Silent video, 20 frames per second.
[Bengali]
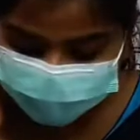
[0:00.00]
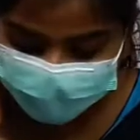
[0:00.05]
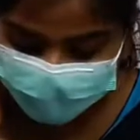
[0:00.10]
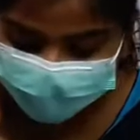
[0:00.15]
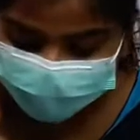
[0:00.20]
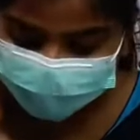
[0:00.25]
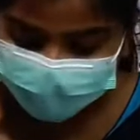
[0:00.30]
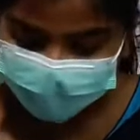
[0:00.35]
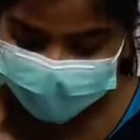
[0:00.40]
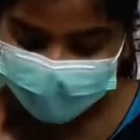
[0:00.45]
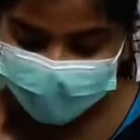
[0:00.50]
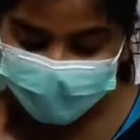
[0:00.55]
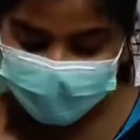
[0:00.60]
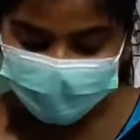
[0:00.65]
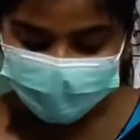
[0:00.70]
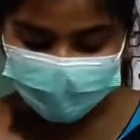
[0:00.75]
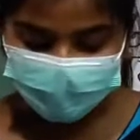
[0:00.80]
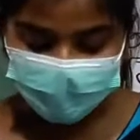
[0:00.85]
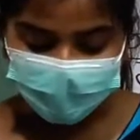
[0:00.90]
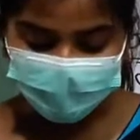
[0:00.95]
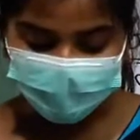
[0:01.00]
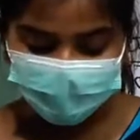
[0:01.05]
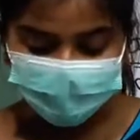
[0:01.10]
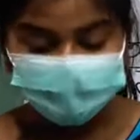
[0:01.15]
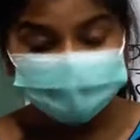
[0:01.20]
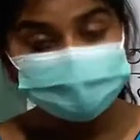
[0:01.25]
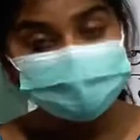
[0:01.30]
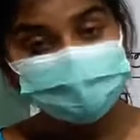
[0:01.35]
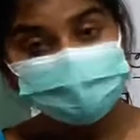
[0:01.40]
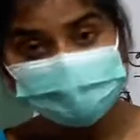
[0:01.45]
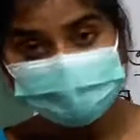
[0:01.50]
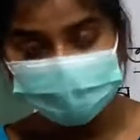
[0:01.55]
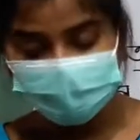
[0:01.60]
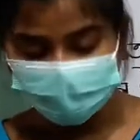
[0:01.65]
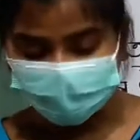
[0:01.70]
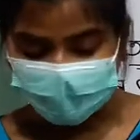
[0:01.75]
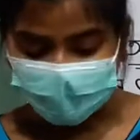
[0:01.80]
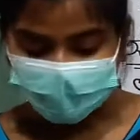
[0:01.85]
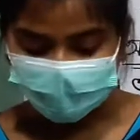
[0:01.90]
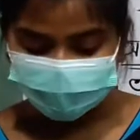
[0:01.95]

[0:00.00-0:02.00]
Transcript: ফল থেকে আমরা তুলো পাই